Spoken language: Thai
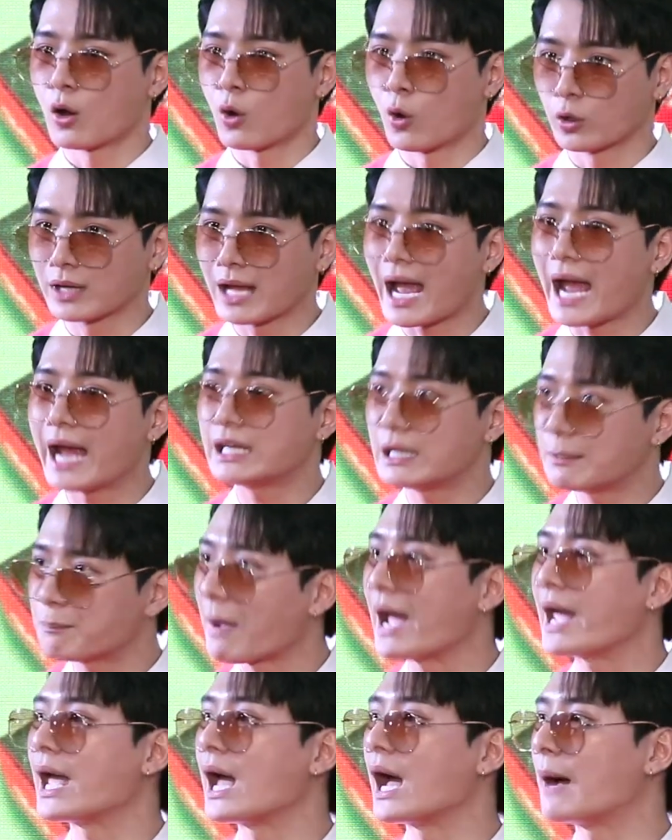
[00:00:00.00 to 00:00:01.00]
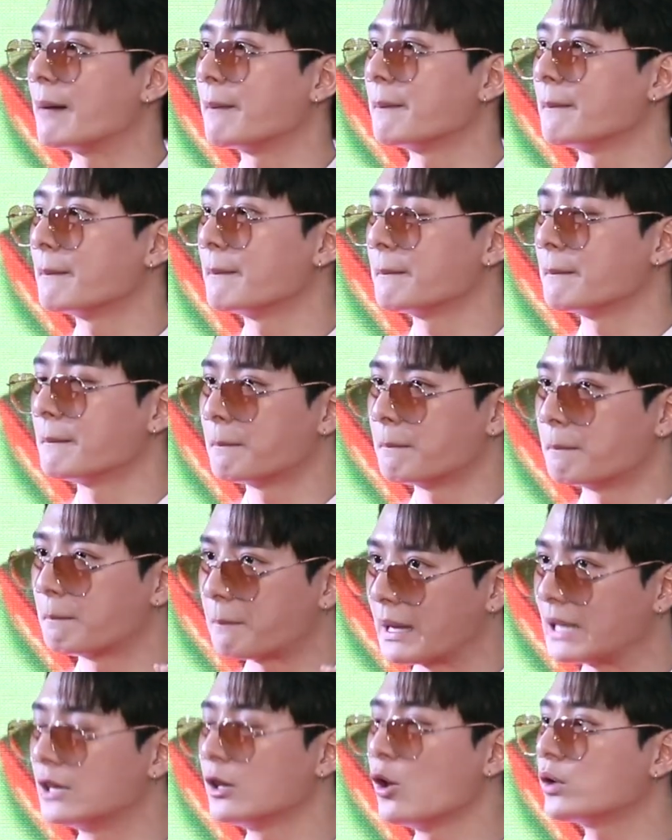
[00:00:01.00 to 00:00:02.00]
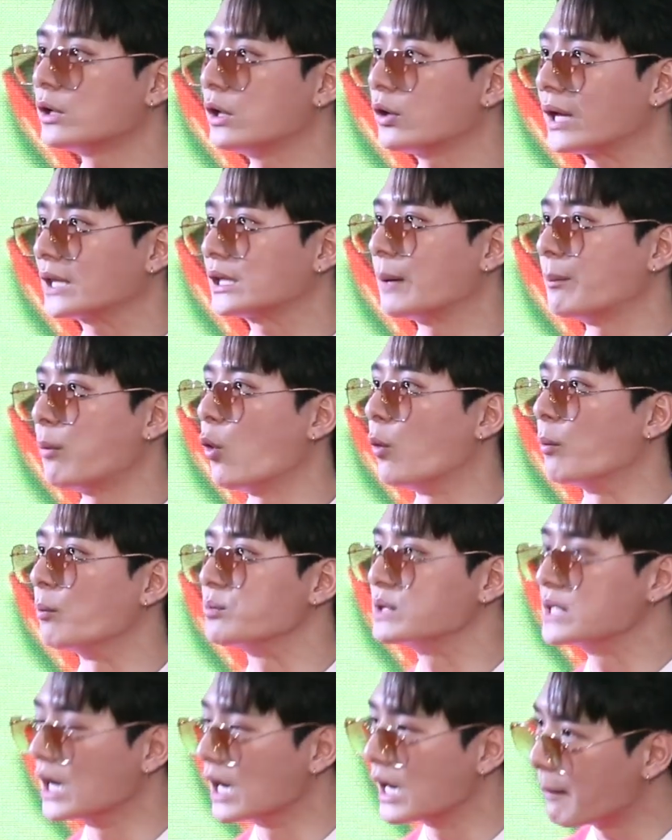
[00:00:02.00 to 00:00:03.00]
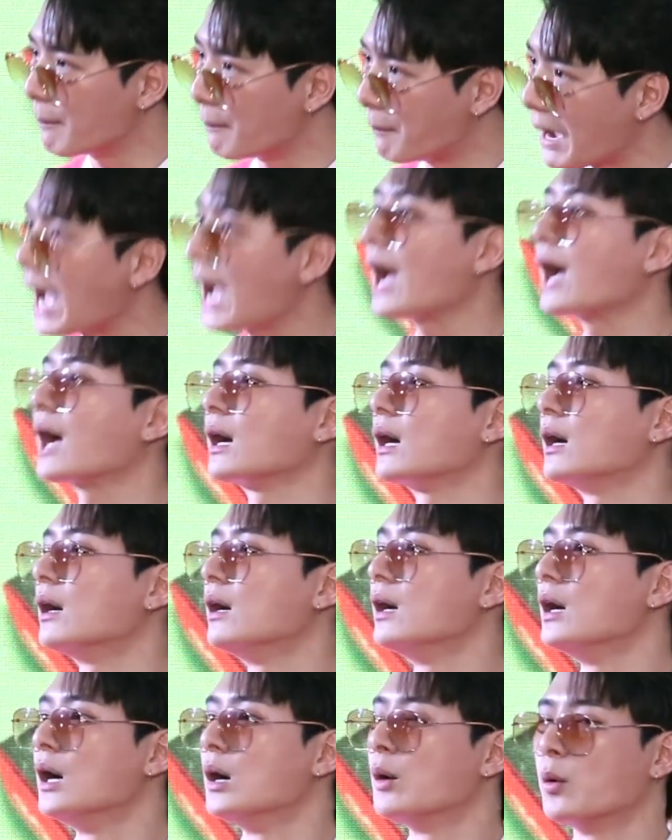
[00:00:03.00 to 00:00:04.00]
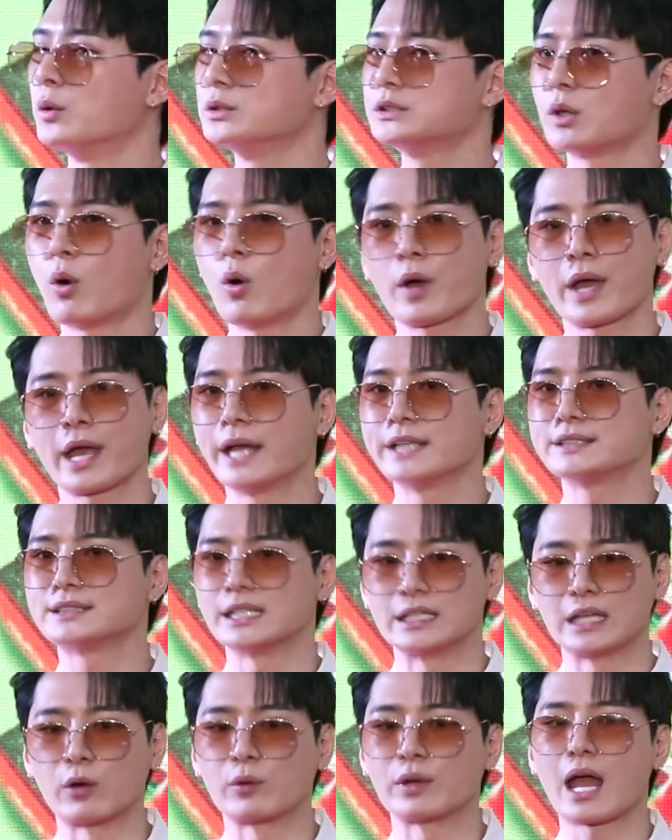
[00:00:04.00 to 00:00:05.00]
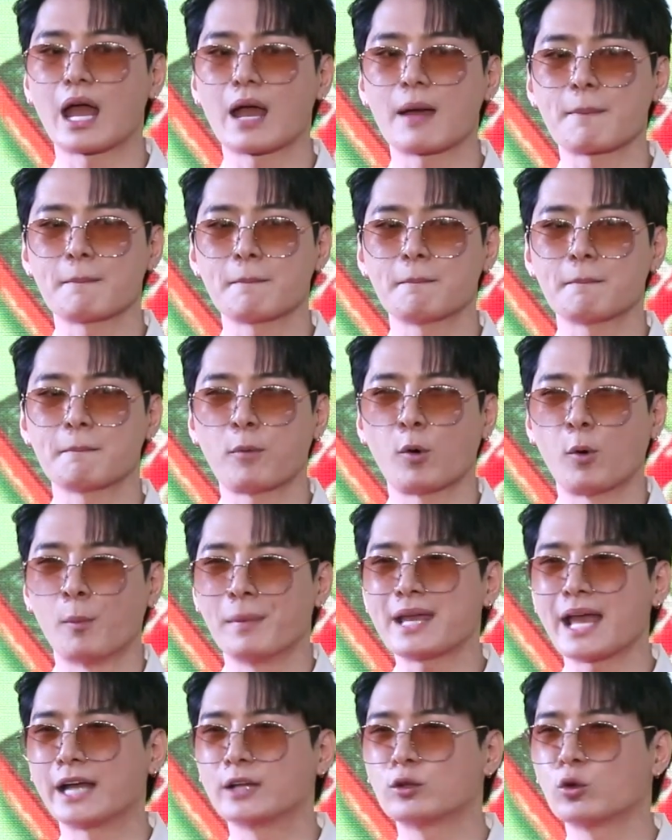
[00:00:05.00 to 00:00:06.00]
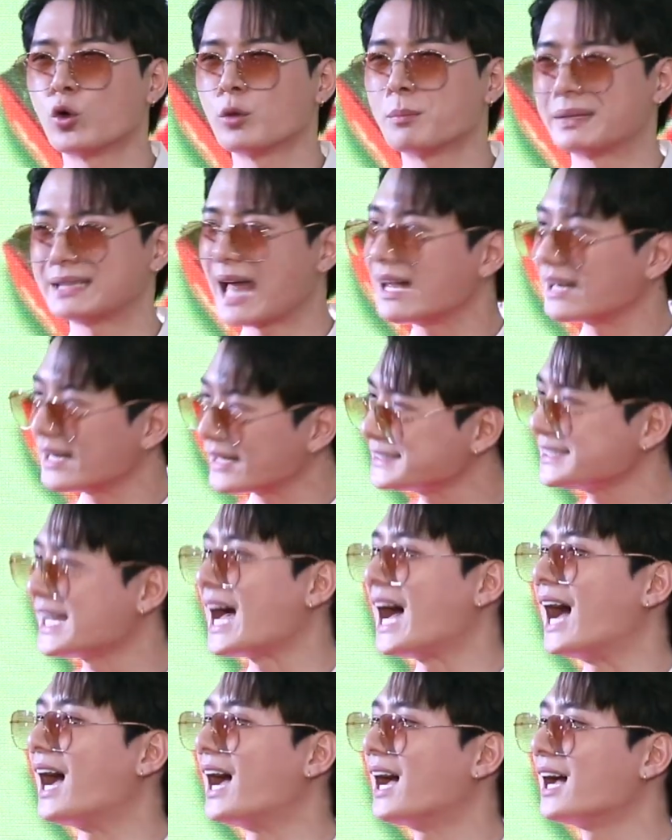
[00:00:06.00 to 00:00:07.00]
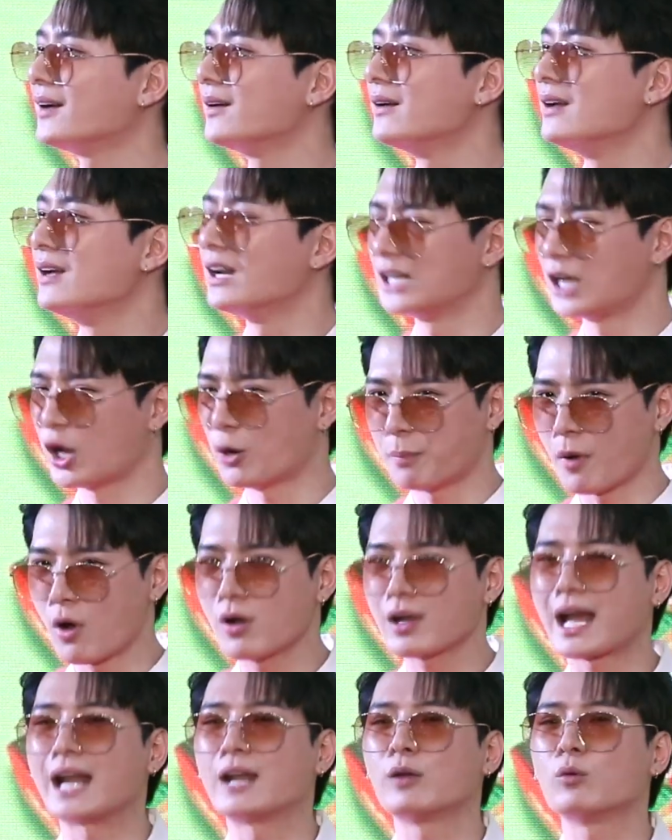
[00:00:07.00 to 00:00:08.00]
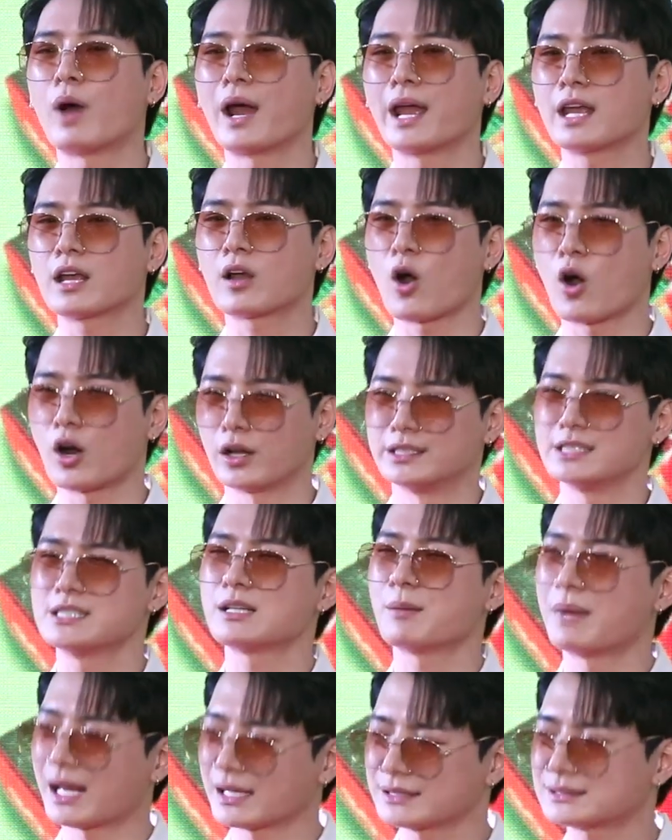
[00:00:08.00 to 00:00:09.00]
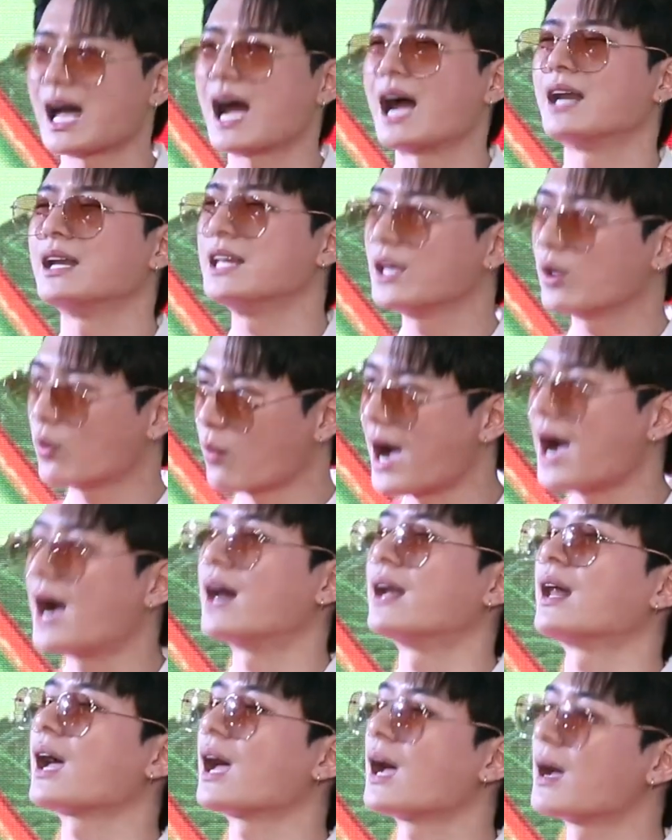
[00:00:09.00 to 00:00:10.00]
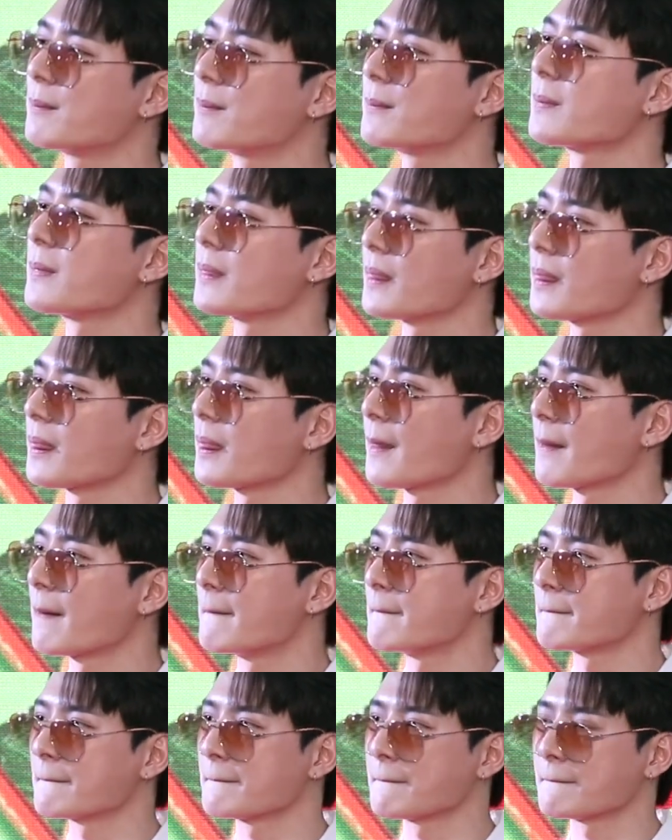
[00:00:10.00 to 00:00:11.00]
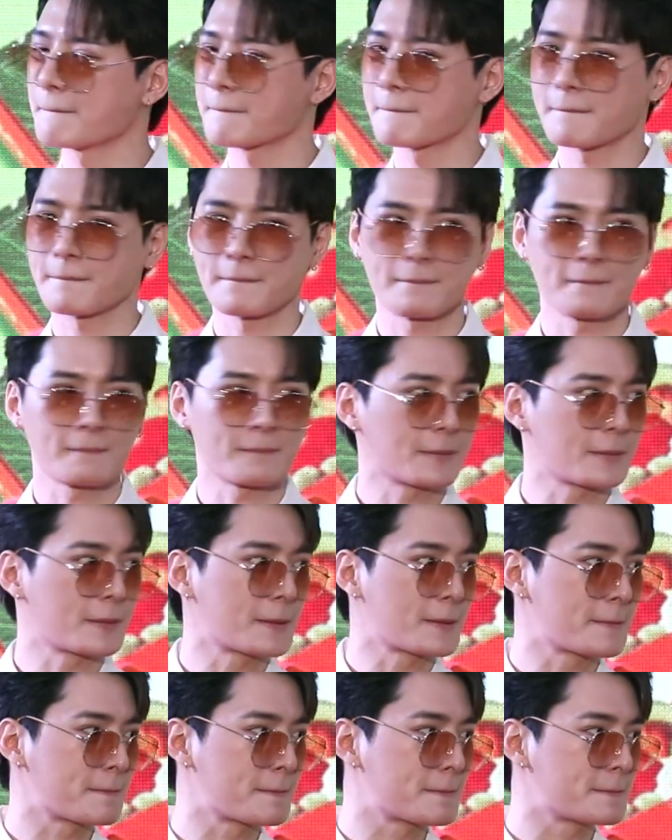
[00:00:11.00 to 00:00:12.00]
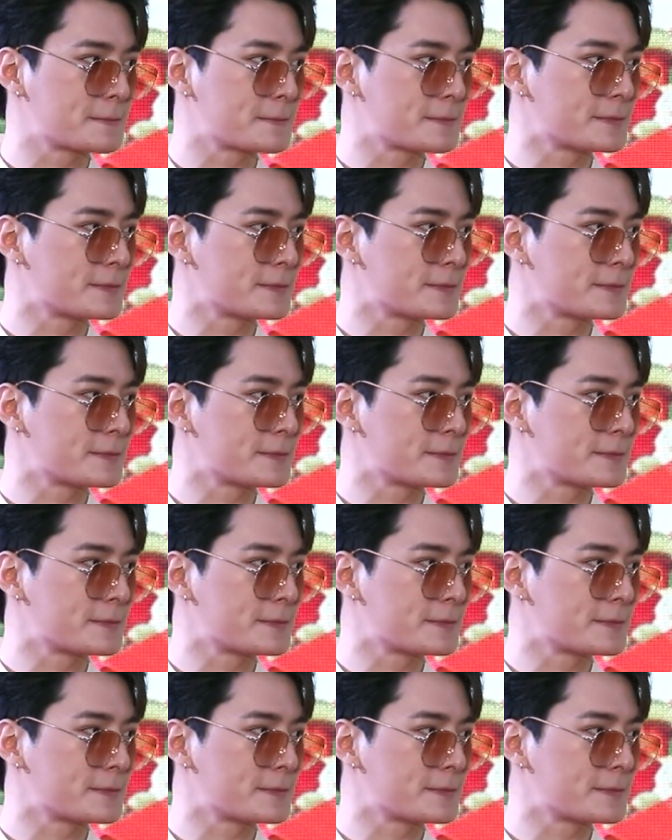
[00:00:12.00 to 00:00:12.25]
คนไข้ที่ไปอะครับ เป็นโรคเดียวกันกับผมเยอะมาก ผมรู้สึกว่าโอเค สิ่งเหล่านี้ผมไม่อยากให้ทุกคนมานั่งรักษา เราป้องกันไว้ก่อนที่จะมารักษาดีกว่ามันอันรายขนาดนี้ี่เกิดว่ายังไงบ้างอะ